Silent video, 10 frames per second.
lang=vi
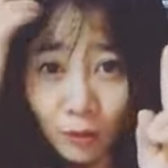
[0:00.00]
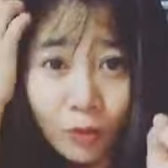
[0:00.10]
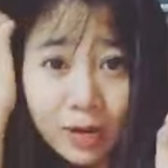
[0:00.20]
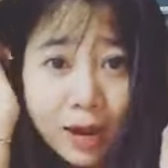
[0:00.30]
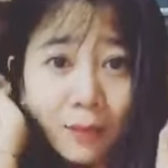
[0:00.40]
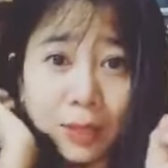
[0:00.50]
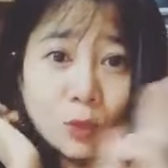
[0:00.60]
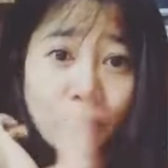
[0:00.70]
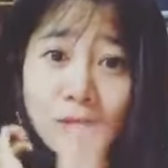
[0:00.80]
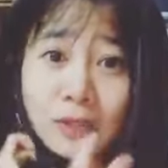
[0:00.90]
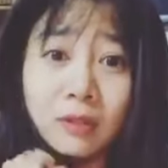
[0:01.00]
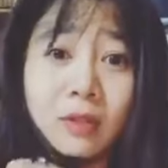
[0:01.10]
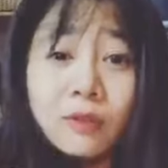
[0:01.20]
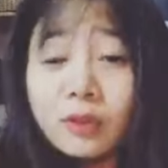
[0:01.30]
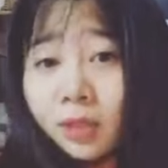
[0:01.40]
uống đó mặc dù không phải
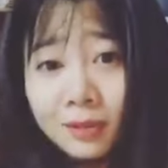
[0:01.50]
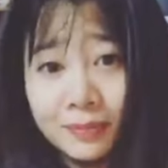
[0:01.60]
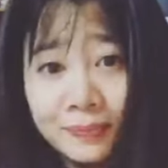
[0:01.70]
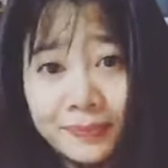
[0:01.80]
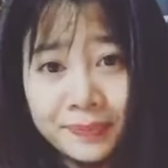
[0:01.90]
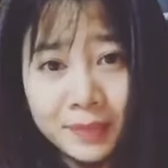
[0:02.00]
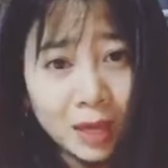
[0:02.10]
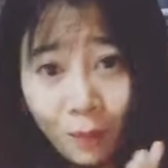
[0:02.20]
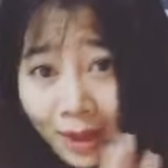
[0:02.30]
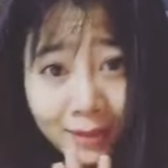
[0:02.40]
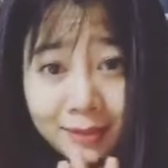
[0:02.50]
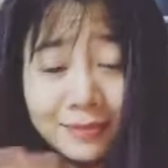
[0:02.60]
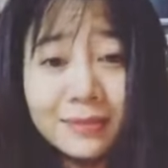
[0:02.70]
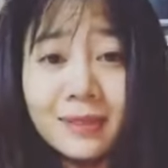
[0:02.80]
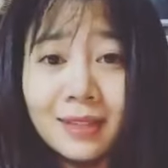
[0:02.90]
nước Vương thích không hề thích
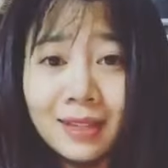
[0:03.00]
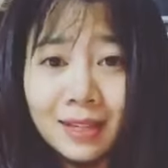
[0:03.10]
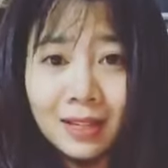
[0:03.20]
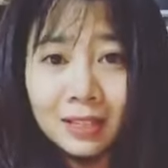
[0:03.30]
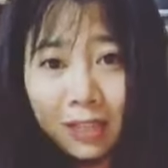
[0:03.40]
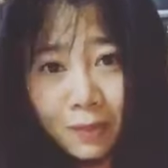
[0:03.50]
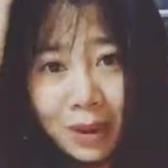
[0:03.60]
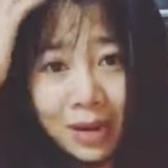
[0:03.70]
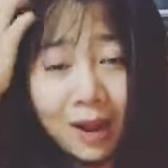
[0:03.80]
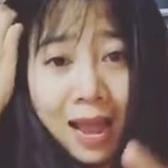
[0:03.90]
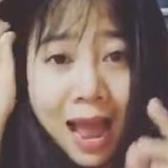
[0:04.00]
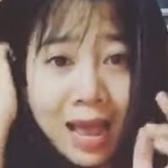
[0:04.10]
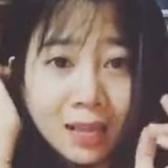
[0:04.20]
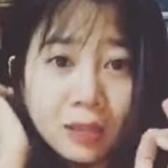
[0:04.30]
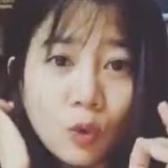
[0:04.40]
nhưng mà nó là hai
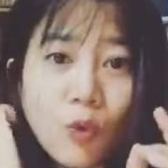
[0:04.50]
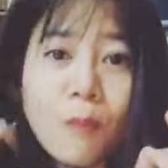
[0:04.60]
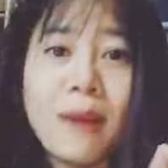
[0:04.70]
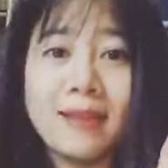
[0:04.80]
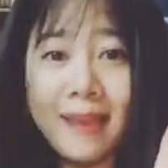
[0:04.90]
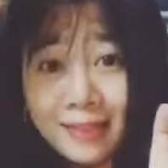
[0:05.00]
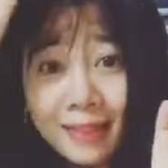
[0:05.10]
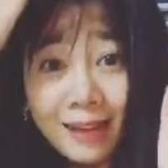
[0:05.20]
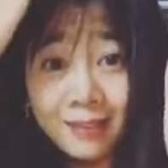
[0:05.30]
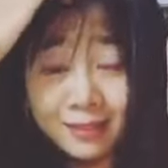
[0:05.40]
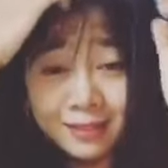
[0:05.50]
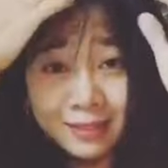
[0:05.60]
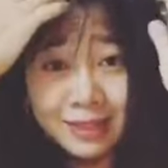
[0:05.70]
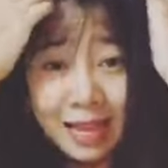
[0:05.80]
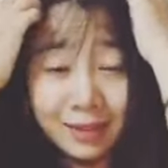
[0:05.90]
cái thức uống mà dễ tăng
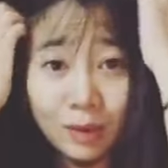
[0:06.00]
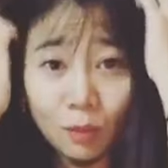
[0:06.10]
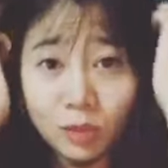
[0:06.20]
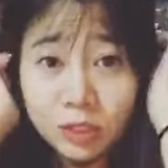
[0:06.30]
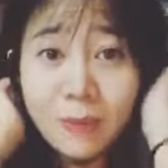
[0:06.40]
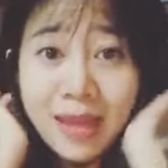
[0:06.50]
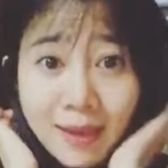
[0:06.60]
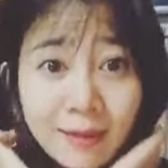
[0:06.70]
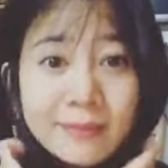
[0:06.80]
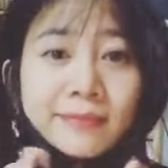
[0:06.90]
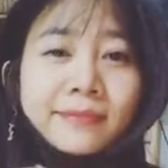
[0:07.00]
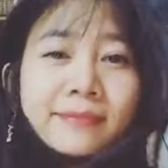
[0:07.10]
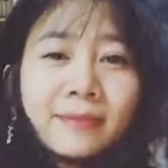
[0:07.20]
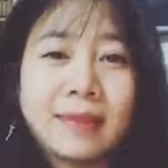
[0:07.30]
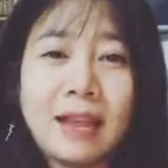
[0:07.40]
tăng trọng lượng cho bé nhất
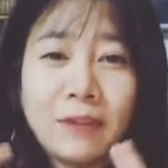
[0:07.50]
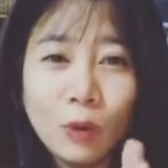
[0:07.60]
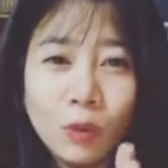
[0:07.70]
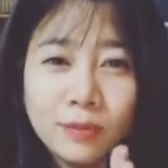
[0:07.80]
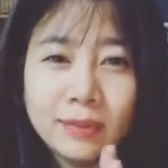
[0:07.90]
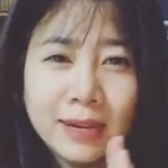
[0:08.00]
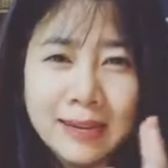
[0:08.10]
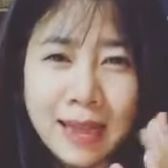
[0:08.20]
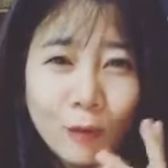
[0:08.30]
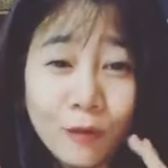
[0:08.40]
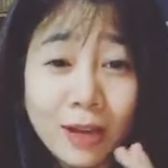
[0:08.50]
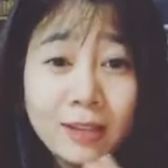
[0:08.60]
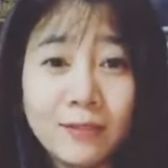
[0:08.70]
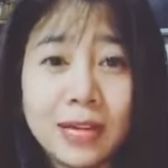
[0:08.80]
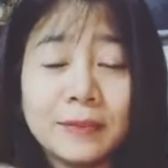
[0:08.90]
là phải uống ngày nào cũng phải
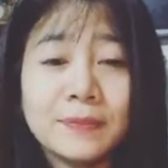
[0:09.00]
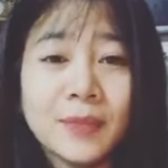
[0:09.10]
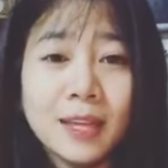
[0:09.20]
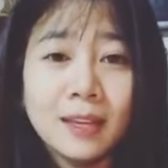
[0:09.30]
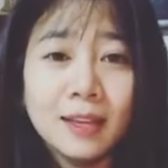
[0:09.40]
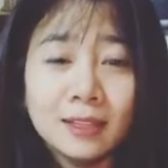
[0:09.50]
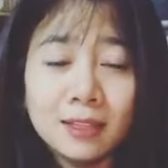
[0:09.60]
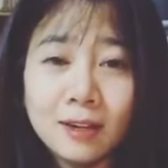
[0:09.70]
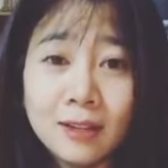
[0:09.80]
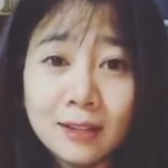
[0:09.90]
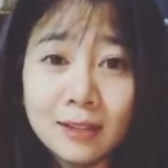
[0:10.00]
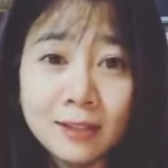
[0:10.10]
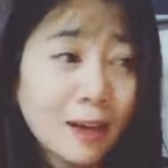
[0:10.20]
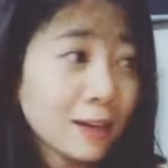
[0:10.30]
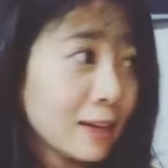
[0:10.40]
như vậy cho đến
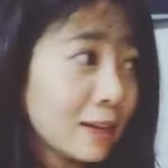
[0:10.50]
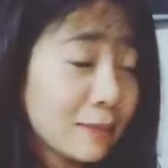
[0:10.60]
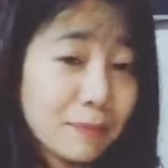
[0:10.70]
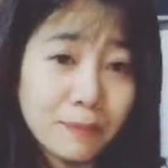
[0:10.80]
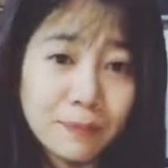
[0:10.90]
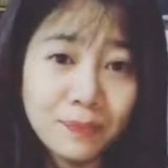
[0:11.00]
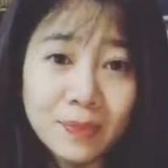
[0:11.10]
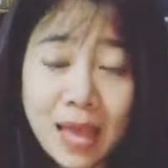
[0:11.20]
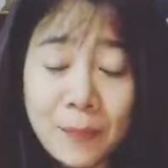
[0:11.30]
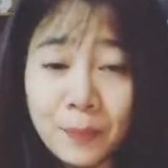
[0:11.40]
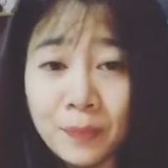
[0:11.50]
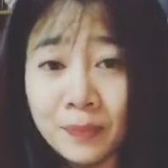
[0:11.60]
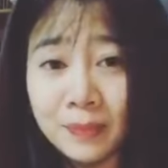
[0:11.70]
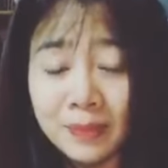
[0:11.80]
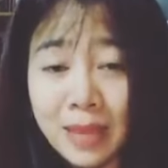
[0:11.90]
thời kỳ tam
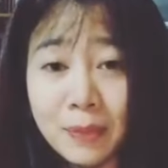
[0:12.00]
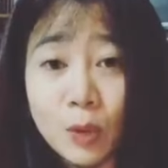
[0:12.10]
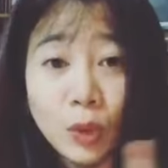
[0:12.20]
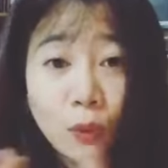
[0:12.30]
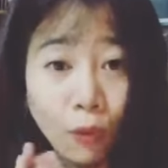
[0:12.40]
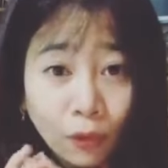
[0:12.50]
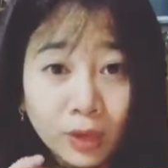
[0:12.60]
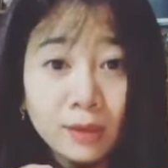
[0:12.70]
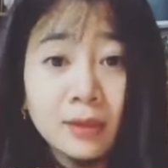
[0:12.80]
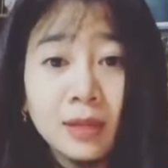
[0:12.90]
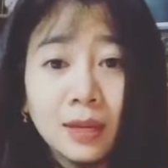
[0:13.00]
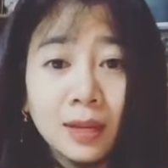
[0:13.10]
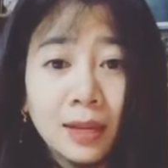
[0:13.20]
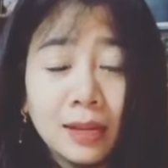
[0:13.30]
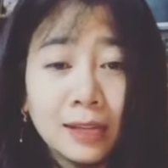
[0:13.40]
tam các ngày cuối
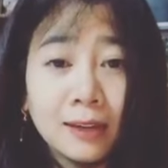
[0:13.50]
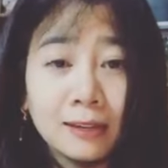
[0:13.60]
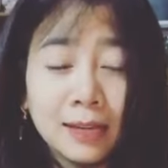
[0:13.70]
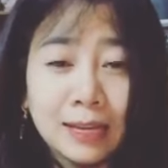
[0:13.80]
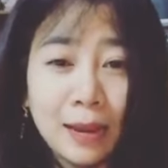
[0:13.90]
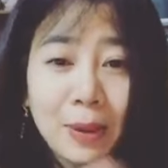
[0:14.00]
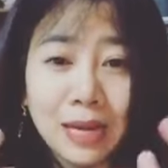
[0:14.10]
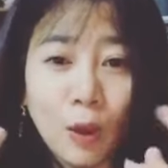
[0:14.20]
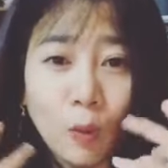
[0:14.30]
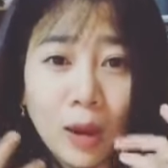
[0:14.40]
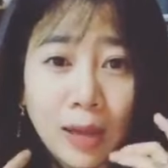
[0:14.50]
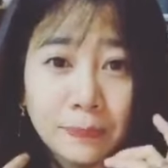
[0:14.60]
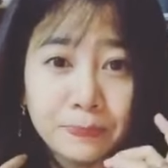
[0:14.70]
là thời kỳ này bắt đầu là